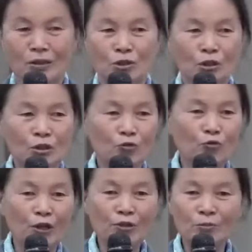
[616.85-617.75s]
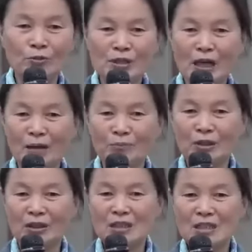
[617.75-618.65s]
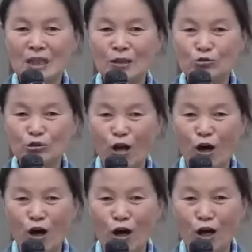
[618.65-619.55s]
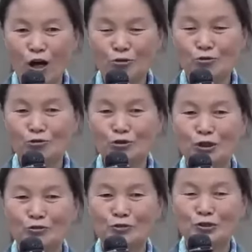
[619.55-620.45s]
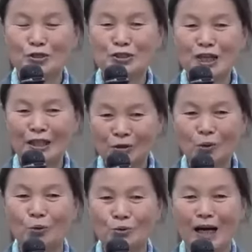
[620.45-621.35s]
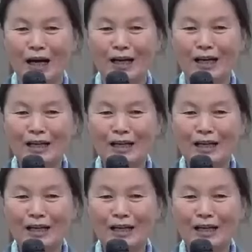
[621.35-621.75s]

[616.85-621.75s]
여기는 웬 놈의 사람들이 이렇게 꾸역꾸역꾸역 잔뜩 오냐